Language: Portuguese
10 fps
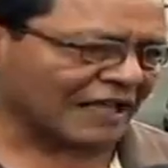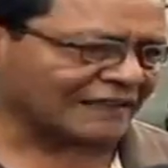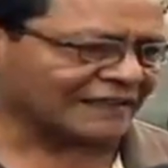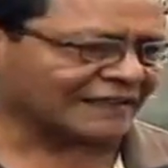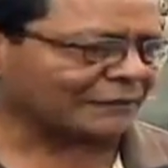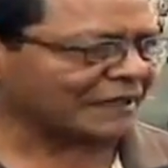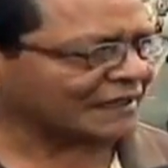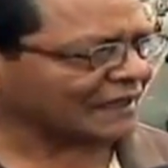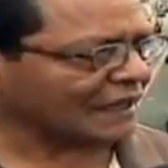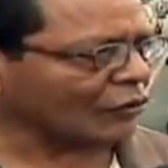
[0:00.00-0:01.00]
que os
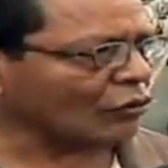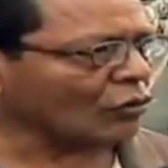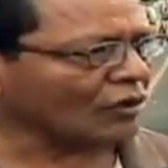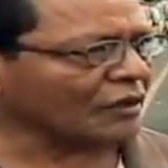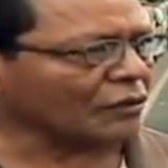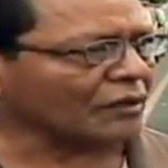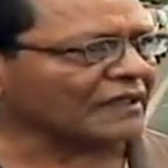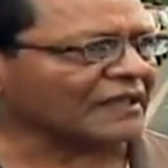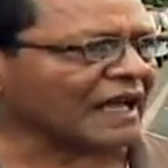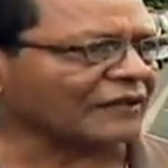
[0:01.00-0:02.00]
mototáxis circulam
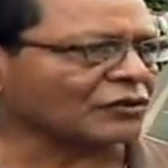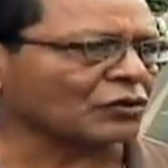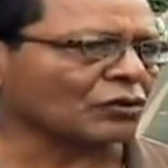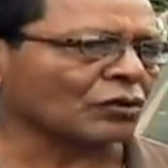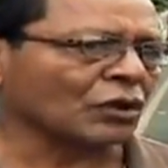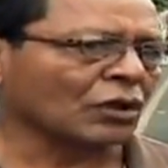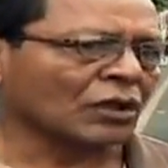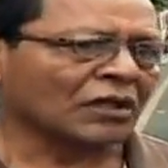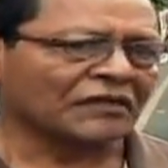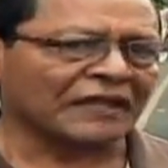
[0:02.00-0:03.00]
pelas vias dos
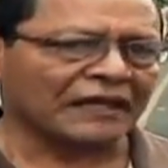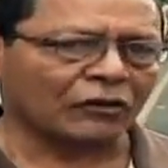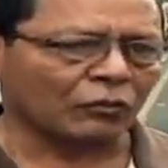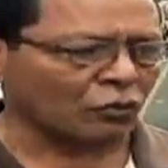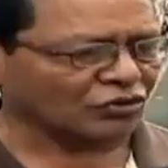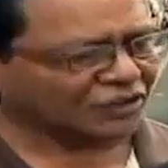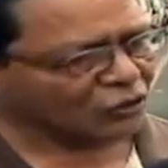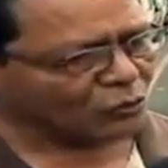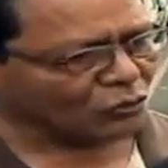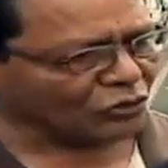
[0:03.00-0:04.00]
ônibus e dos táxis.
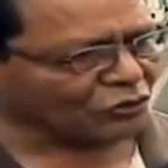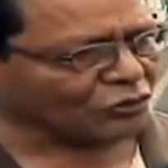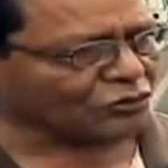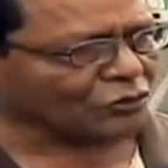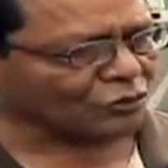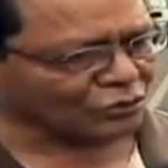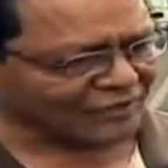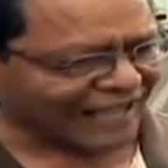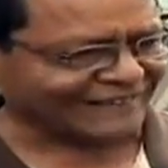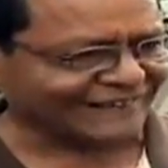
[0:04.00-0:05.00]
E somos
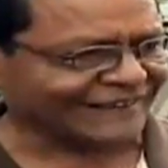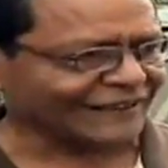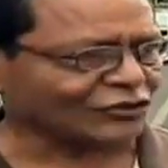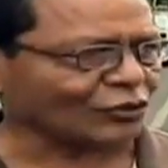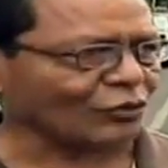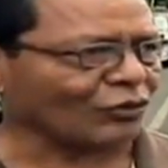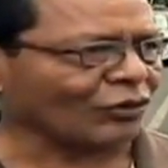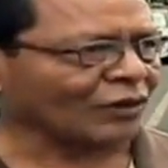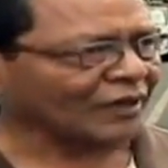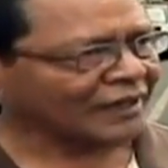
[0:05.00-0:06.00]
concessionários que
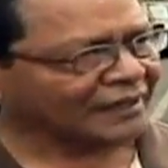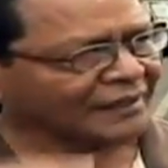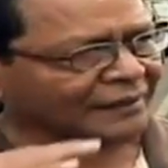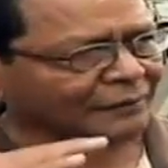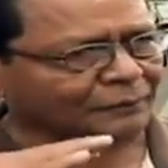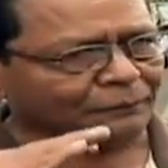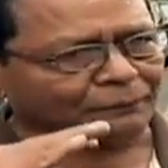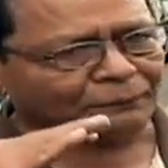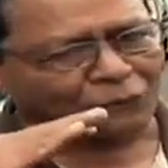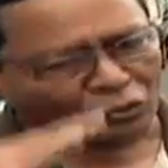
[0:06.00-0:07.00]
pagamos os impostos.
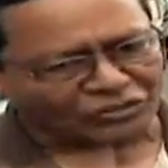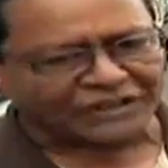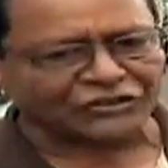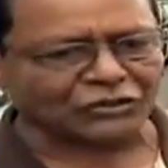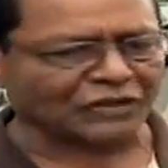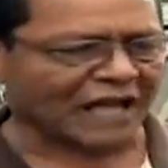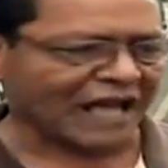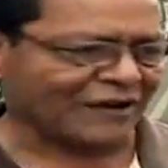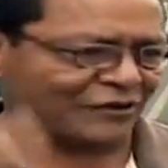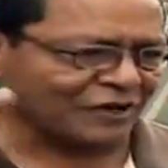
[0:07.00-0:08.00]
Em
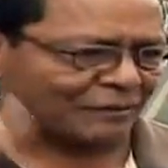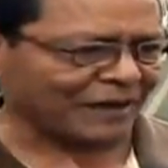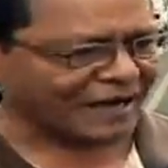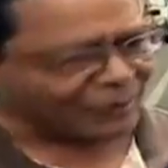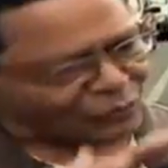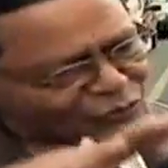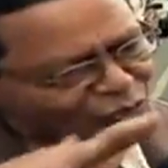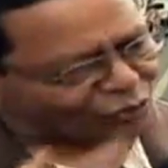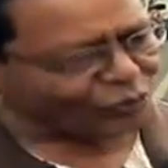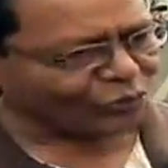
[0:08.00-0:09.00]
compensação, eles não.
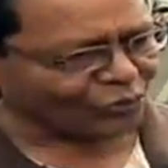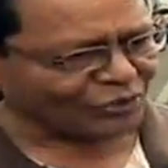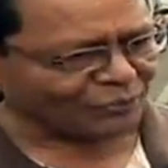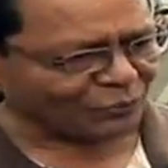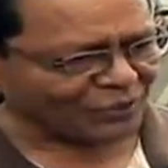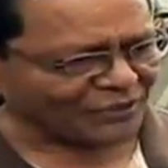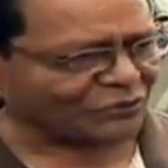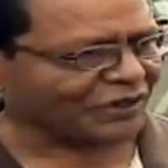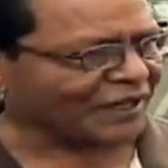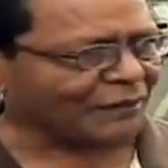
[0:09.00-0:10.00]
Pagamos todos os
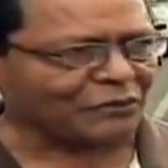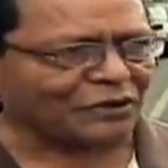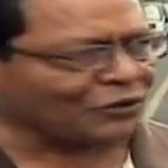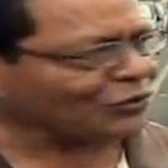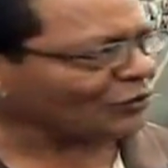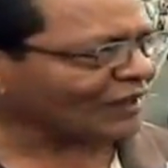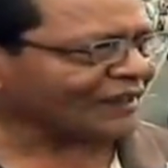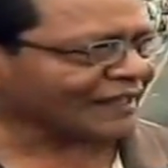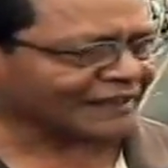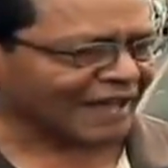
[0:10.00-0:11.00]
impostos, em cambio, eles não andam